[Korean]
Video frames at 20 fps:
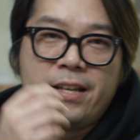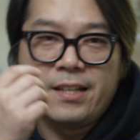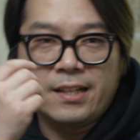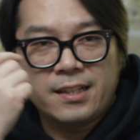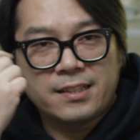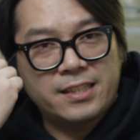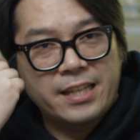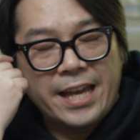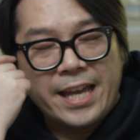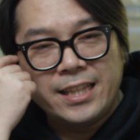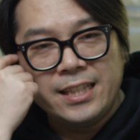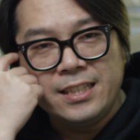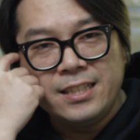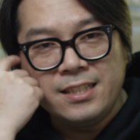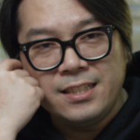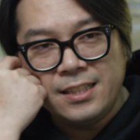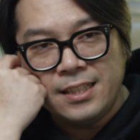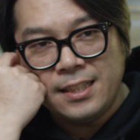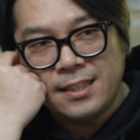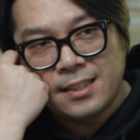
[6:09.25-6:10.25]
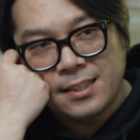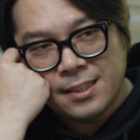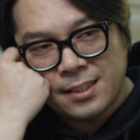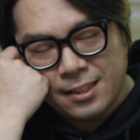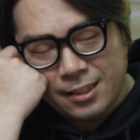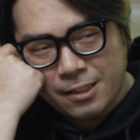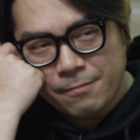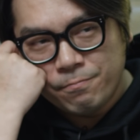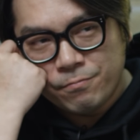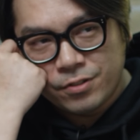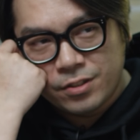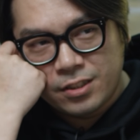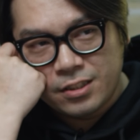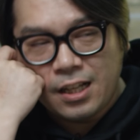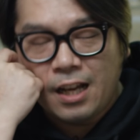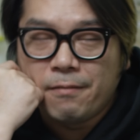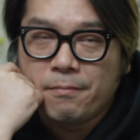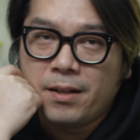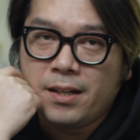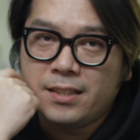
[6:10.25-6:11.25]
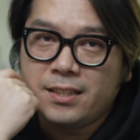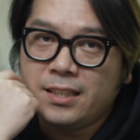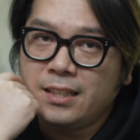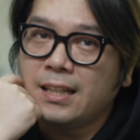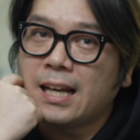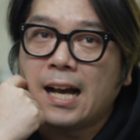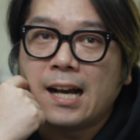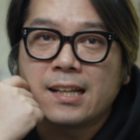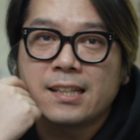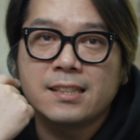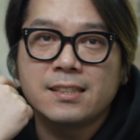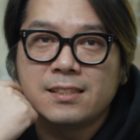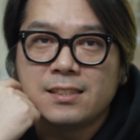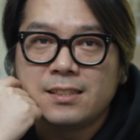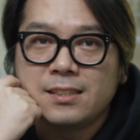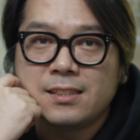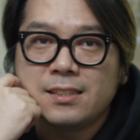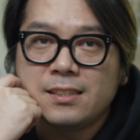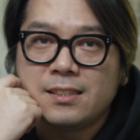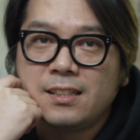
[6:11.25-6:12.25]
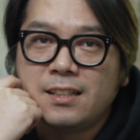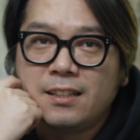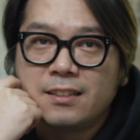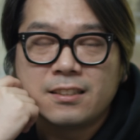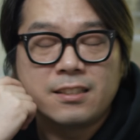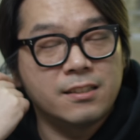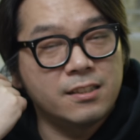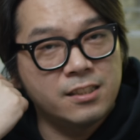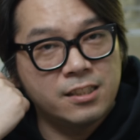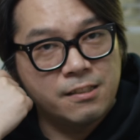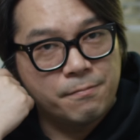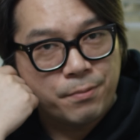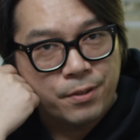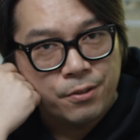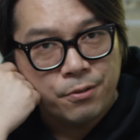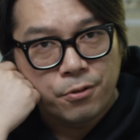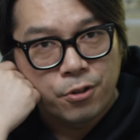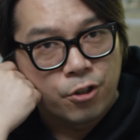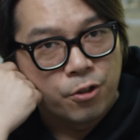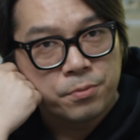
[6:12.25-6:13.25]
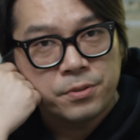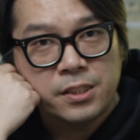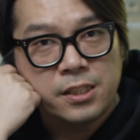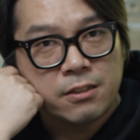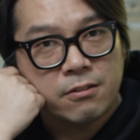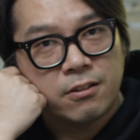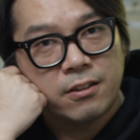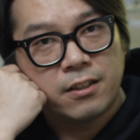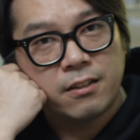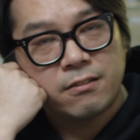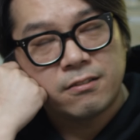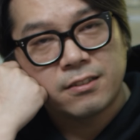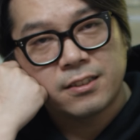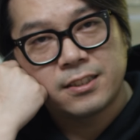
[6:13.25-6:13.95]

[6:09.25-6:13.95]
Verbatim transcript: 그러니까 재능이 있으신 분들은 아마 이 강의를 들으실 필요가 없을 거예요.